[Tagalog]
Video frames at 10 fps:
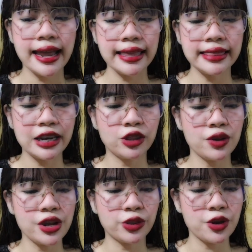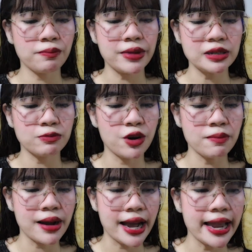And then, ito yung, ito yung mismong
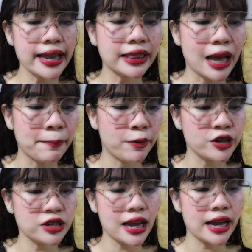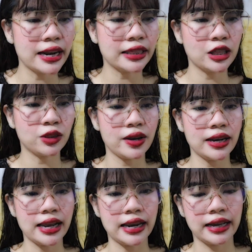mic. Tapos, saan natin to
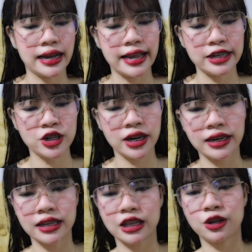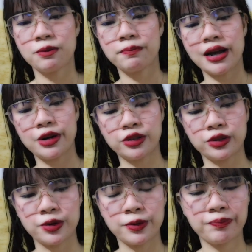ilalagay? Check natin kung paano
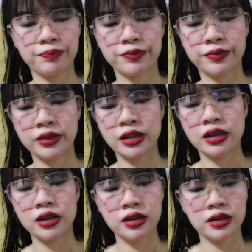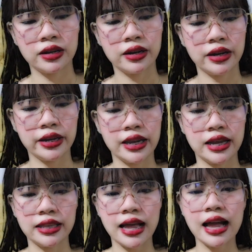to.
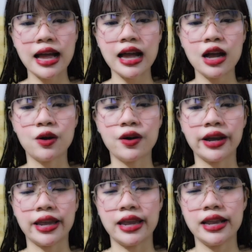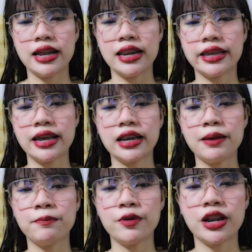Ayan. Ah, okay. Ilal
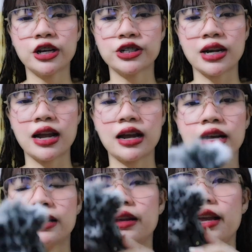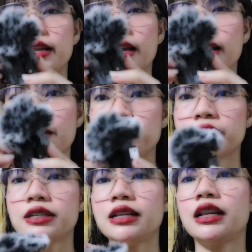ikiklip mo lang siya. Ayan, ikiklip mo
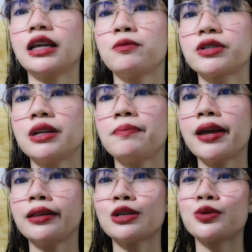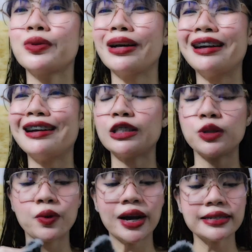siya, ilalagay mo siya. Depende. So,
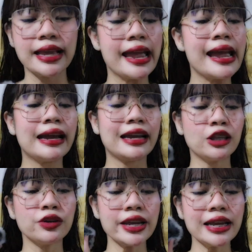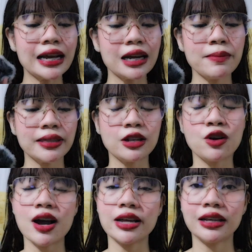nakakatuwa kasi ito na yung gagamitin
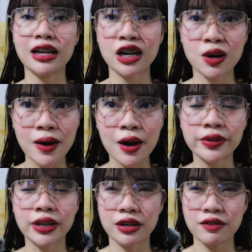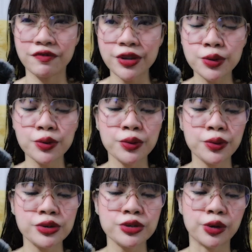ko kada gagawa ako ng
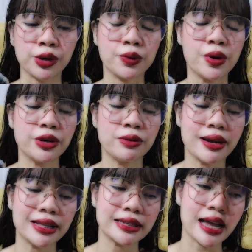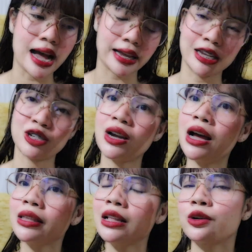reviews or kung ano man sa aking
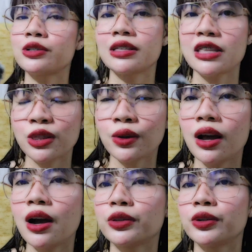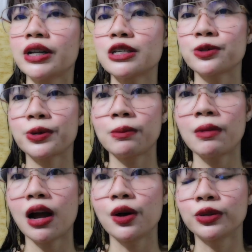channel or sa TikTok account or Instagram
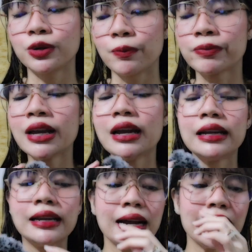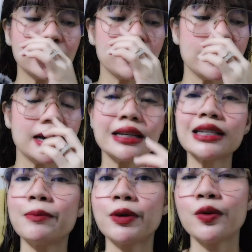account ko. Nakakatuwa lang kasi
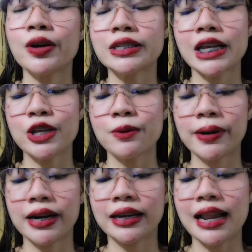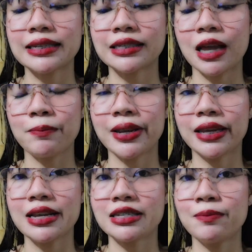sabi ko nga sa inyo parang last time,
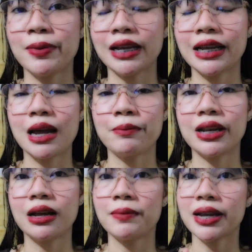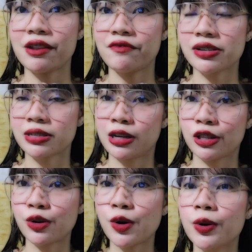pinag-iisipan nga namin na mag-invest na
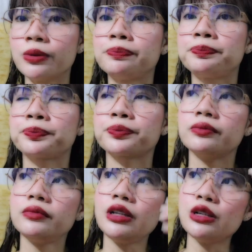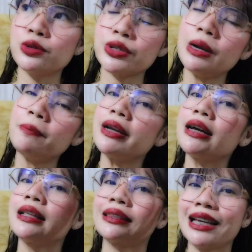nito. So, syempre,
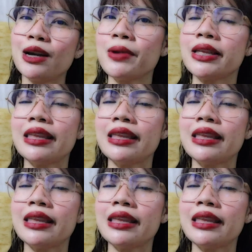nag-antay kami.